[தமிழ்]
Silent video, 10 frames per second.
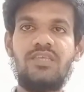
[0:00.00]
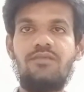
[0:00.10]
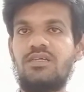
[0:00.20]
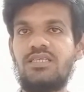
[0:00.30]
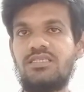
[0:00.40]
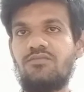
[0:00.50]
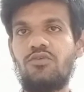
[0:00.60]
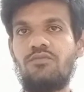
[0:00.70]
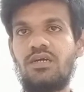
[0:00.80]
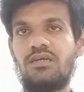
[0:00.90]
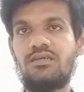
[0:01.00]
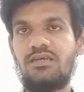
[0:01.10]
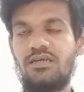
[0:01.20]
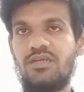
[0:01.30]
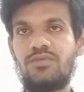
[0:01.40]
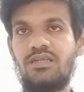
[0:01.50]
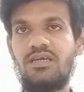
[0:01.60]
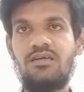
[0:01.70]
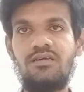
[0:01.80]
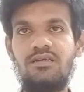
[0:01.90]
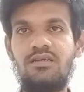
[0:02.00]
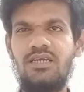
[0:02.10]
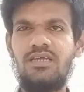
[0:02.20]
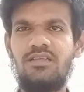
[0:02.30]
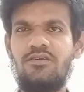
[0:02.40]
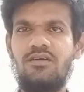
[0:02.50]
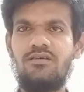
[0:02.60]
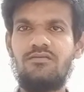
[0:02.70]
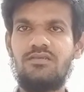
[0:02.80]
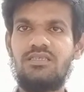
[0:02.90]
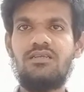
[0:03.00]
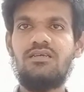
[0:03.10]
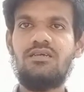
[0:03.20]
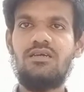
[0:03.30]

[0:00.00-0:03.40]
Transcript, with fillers: கமெண்ட் செக்ஷன் மூலமாக கமெண்ட் பண்ணுங்கள் நான் ஏதேனோ ஒரு சிறு